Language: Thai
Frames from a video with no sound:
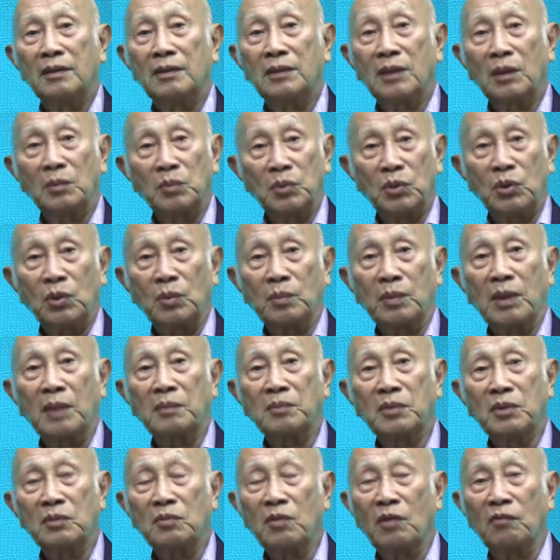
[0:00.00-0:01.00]
ท่านผู้ชมครั
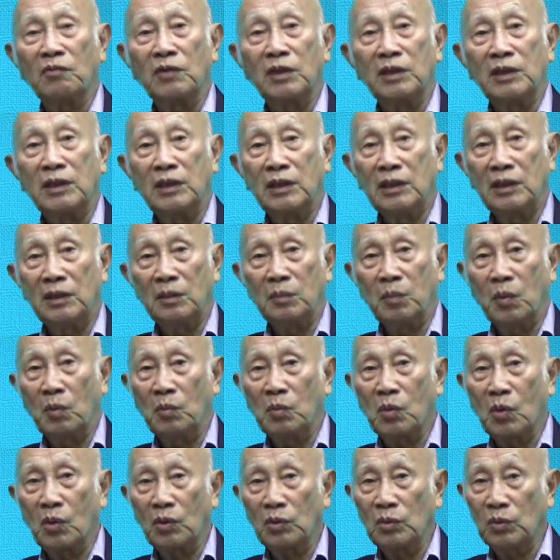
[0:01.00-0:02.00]
บสำหรับวันนี้ผม
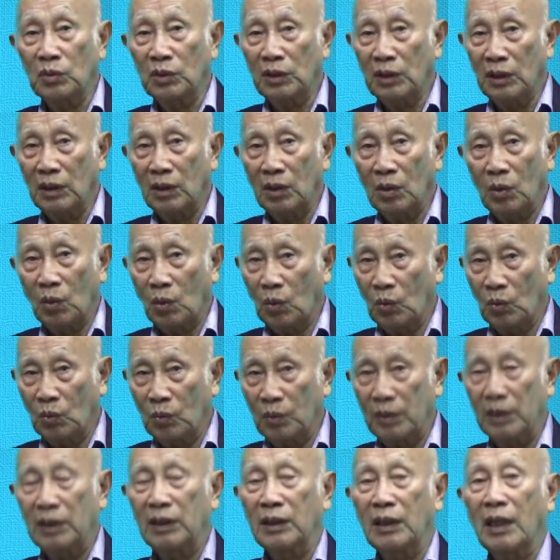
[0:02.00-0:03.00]
ขอยุติลง
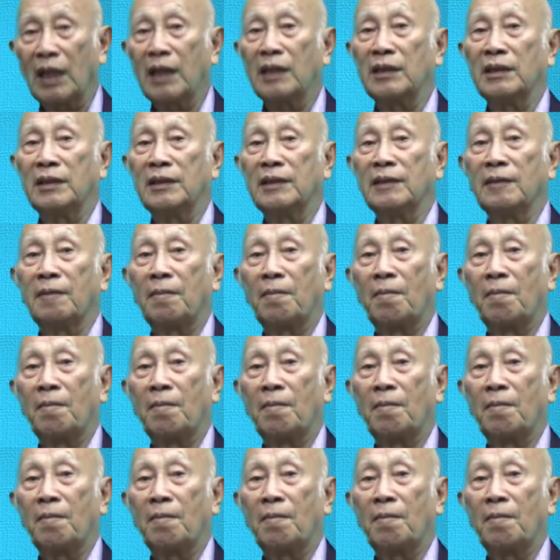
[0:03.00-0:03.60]
เพียงแค่นี้